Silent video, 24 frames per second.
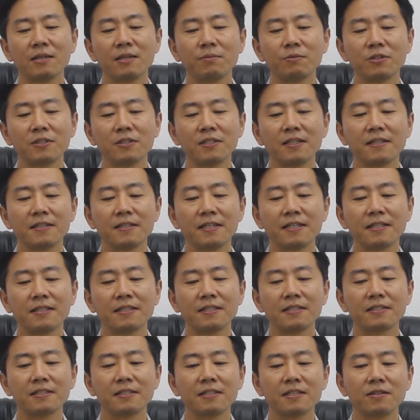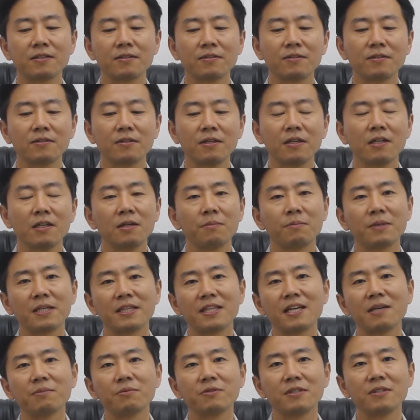かもしれないんですけど、ま
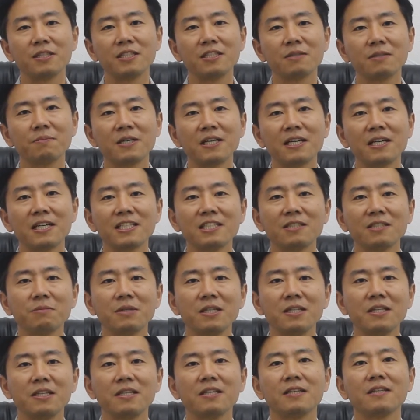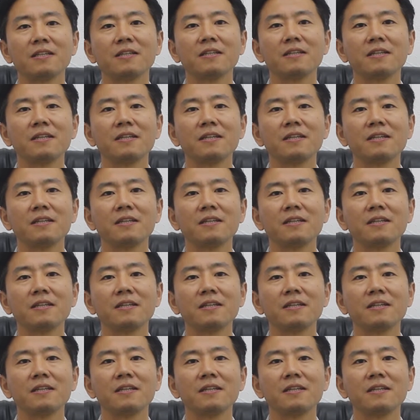あ、多分一番初めに、